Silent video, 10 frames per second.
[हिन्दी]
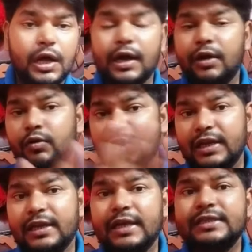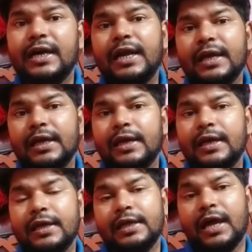अगर कोई लेना चाह रहे
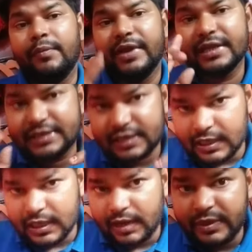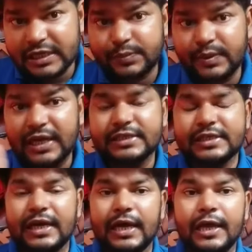हैं या मेरे चैनल का बेस प्राइस
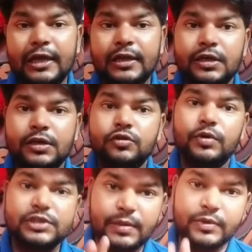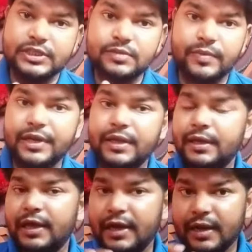क्या है तो वो सभी चीज़ मैंने
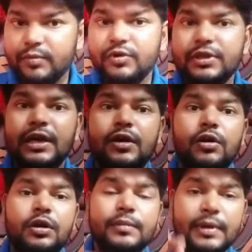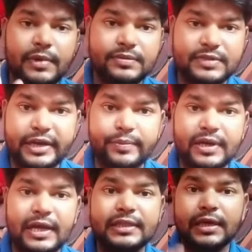एल एन एम रिजल्ट डॉट कॉम के वेबसाइट पे
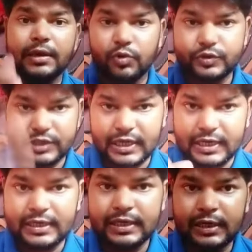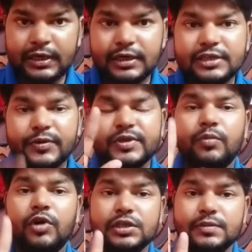डाल दिए हैं पोस्ट का लिंक डिस्क्रिप्शन
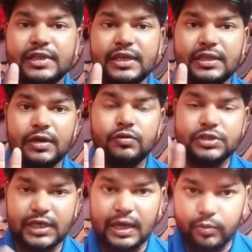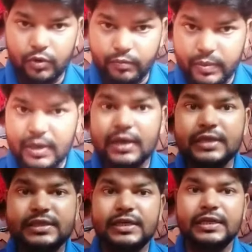बॉक्स में दे दिया हूँ उससे आप लोग पढ़ लीजिए